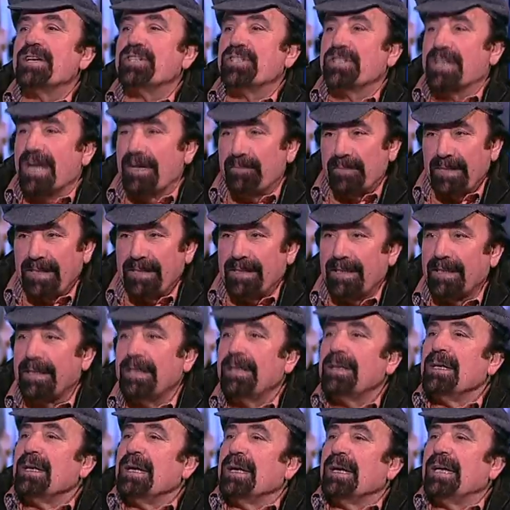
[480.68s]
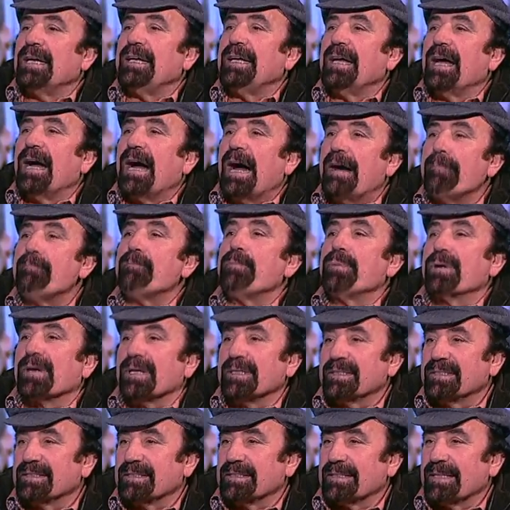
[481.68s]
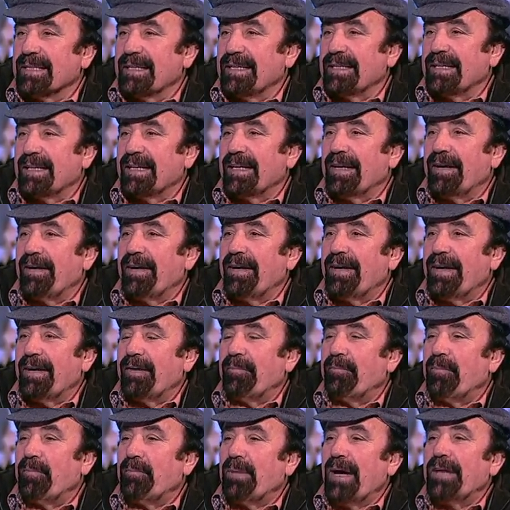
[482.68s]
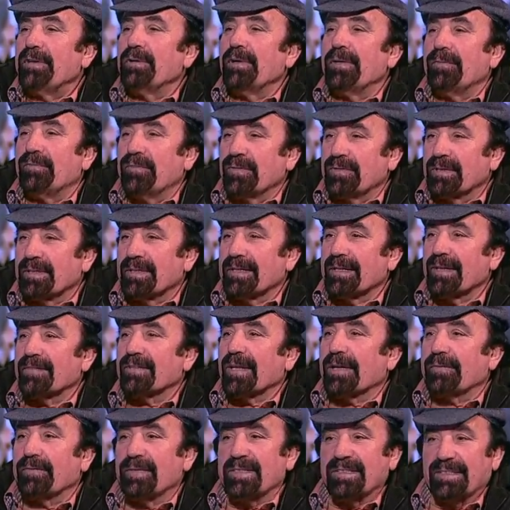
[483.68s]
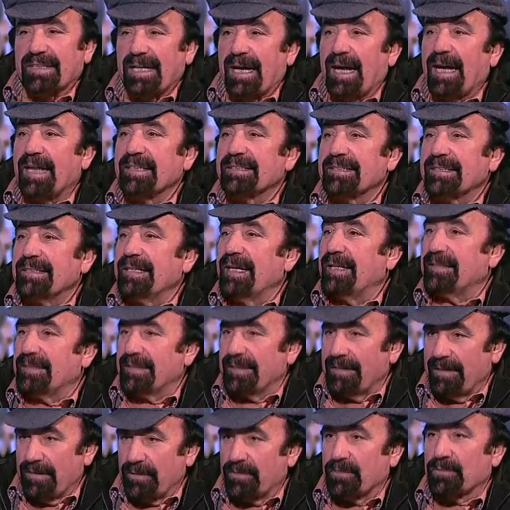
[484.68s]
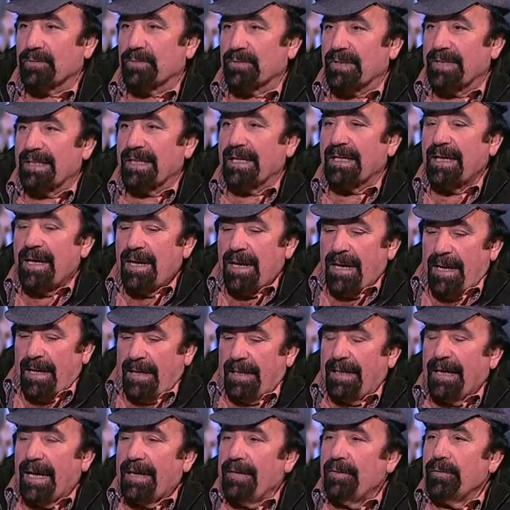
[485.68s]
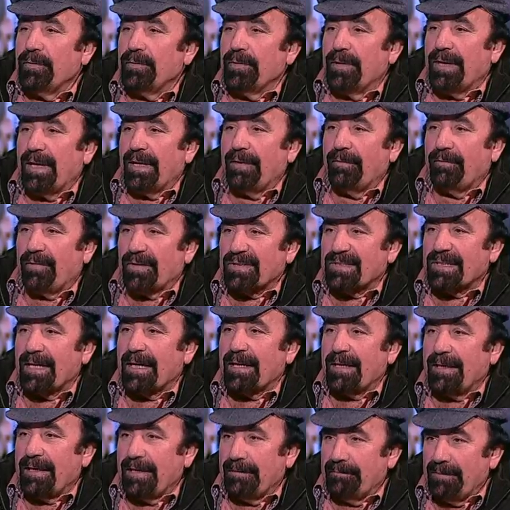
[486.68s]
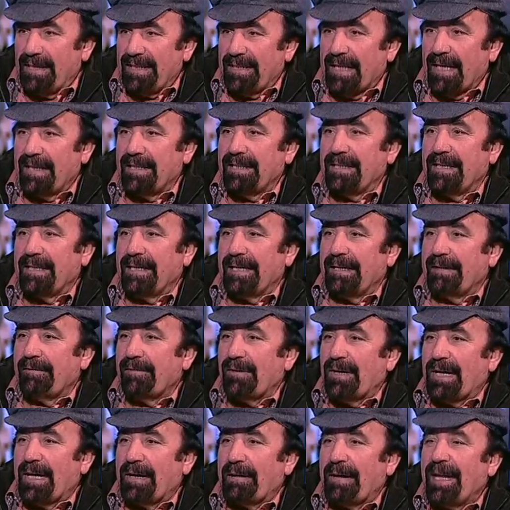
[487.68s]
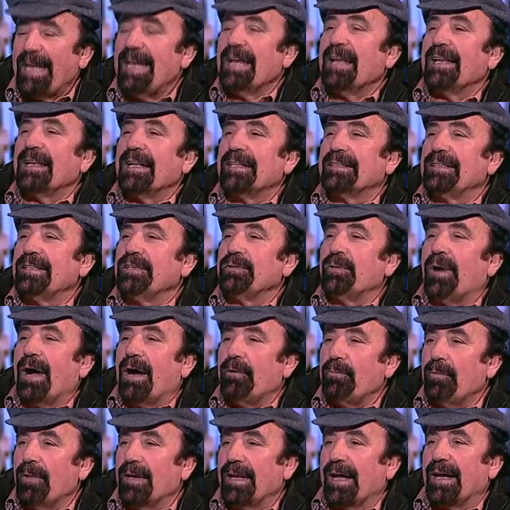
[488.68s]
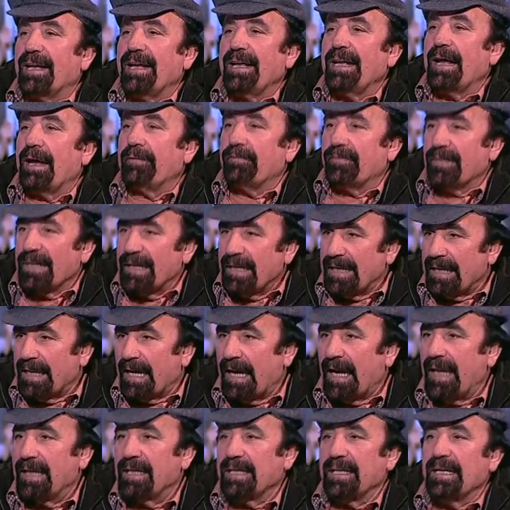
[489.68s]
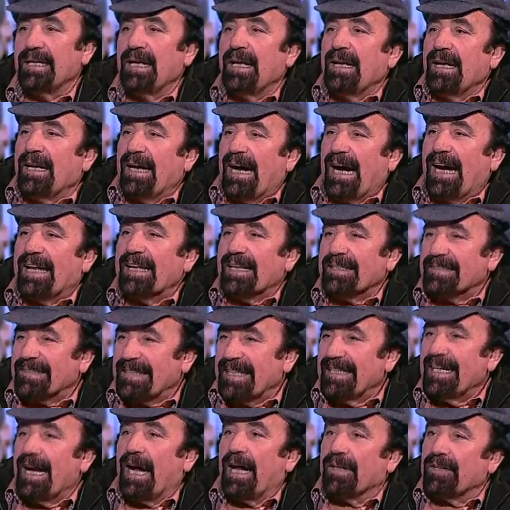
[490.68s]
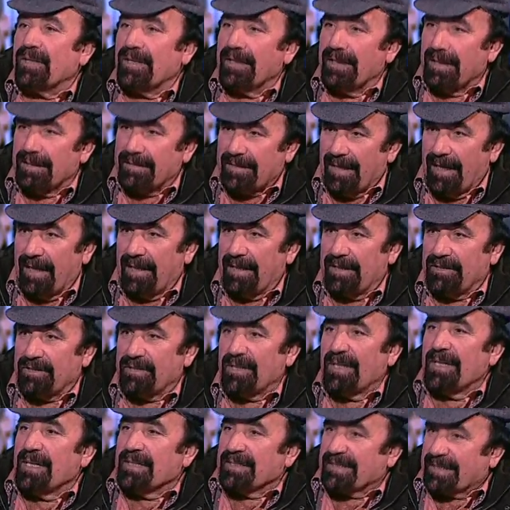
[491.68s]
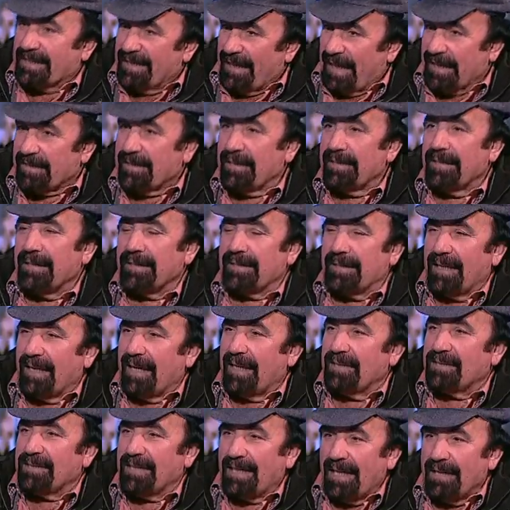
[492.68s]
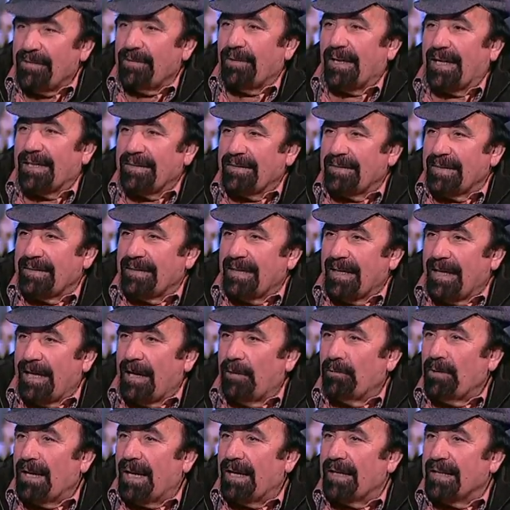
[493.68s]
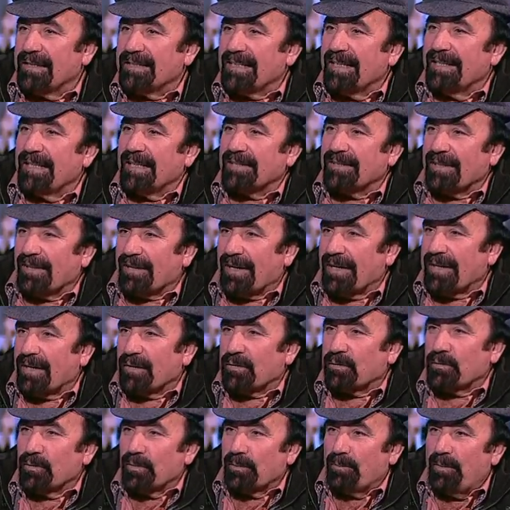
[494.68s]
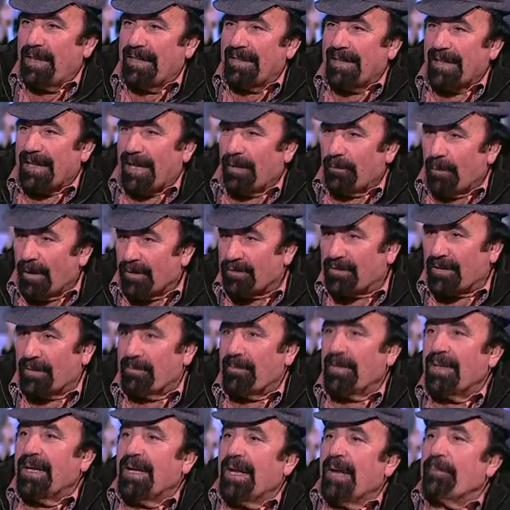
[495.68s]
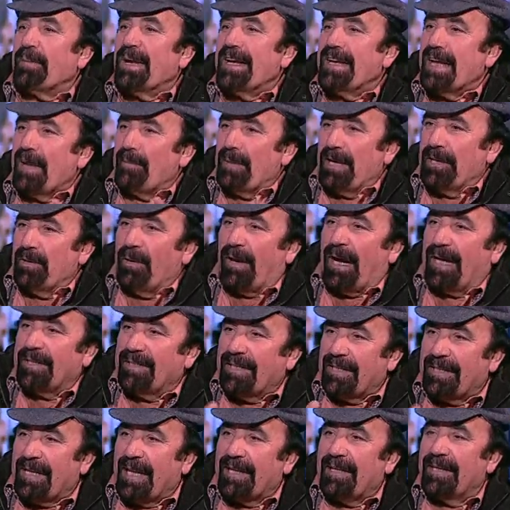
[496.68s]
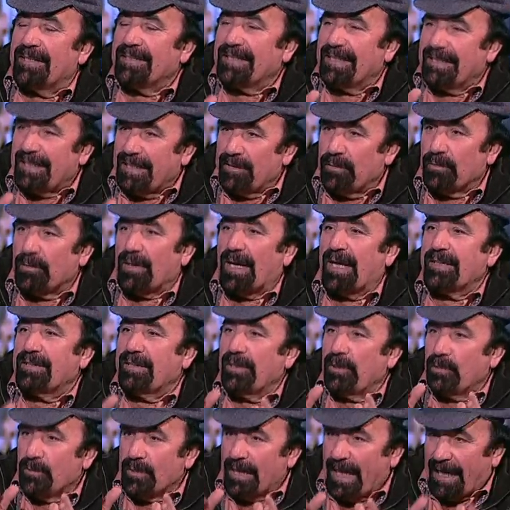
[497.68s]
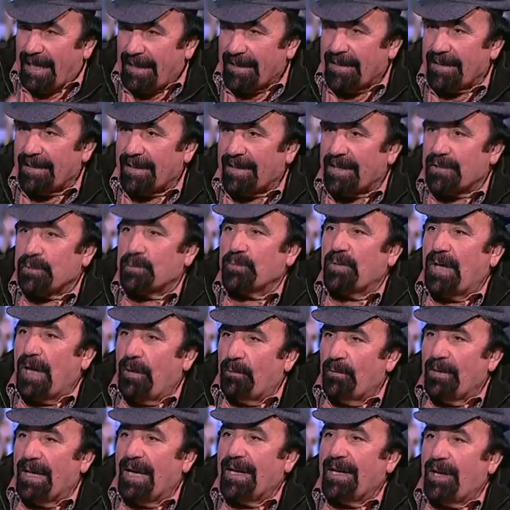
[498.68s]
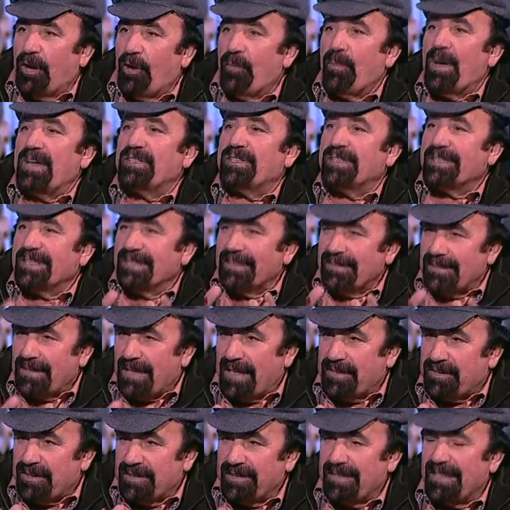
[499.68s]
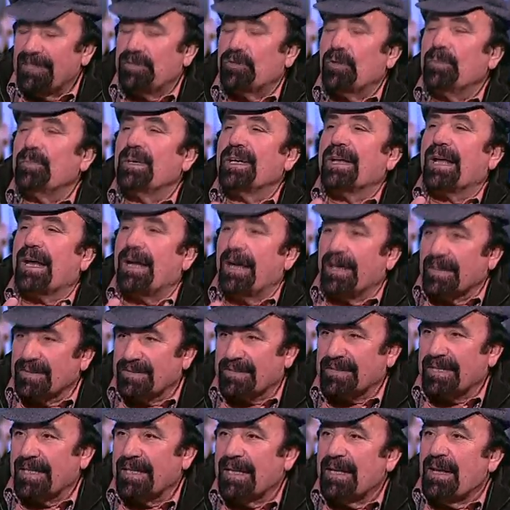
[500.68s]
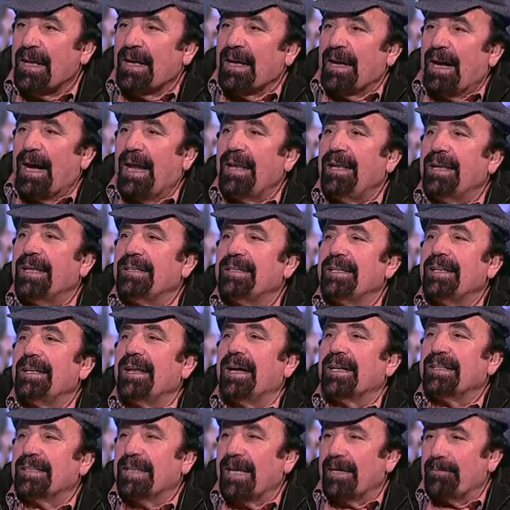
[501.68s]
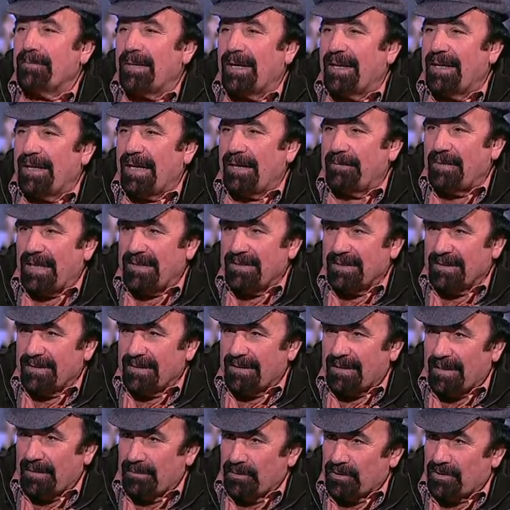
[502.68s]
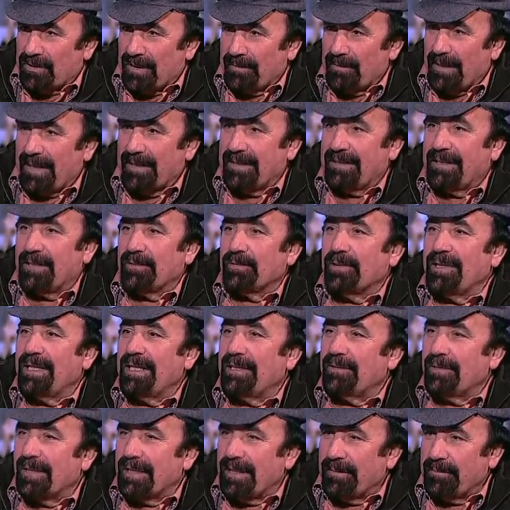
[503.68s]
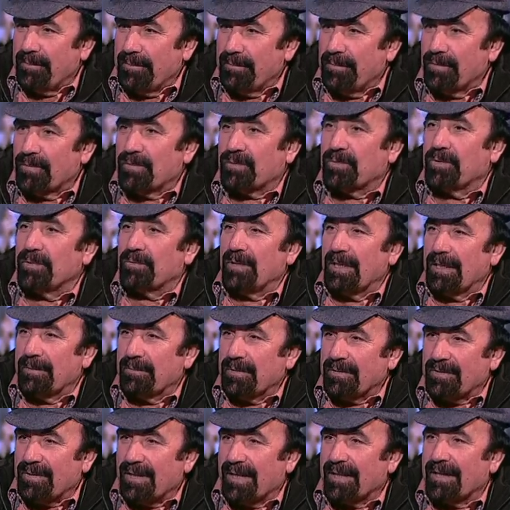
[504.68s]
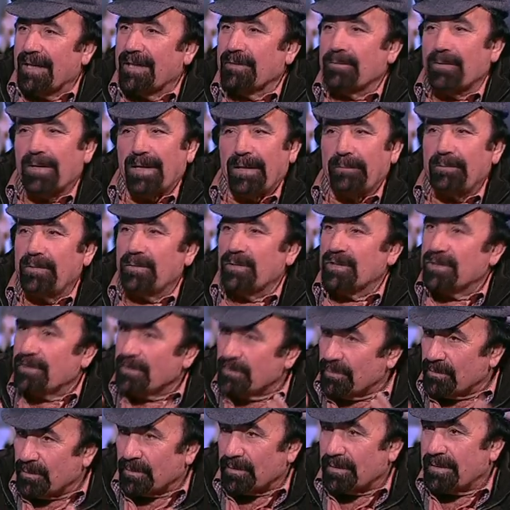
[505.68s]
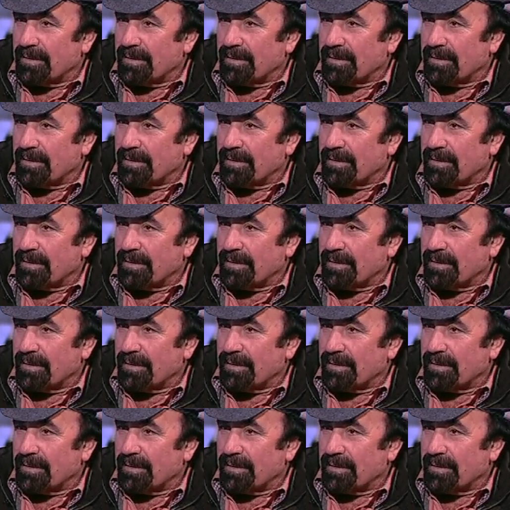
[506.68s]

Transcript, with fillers: الشامية هي أبرز آه، آه، ما يلفت النظر في الساحة السياسية السورية لأنه الفصائل الميدانية آه، هي التي يعول عليها في النهاية على صناعة النتائج صناعة النتائج لا يحددها هؤلاء الذين يترقصون بين العواصم إنما يحددها الذين آه. يقاتلون على الأرض وهؤلاء لهم أجندتهم الخاصة التي لا تأبه لا بأجندة المجتمع الدولي ولا بموسكو ولا بطهران ولا بواشنطن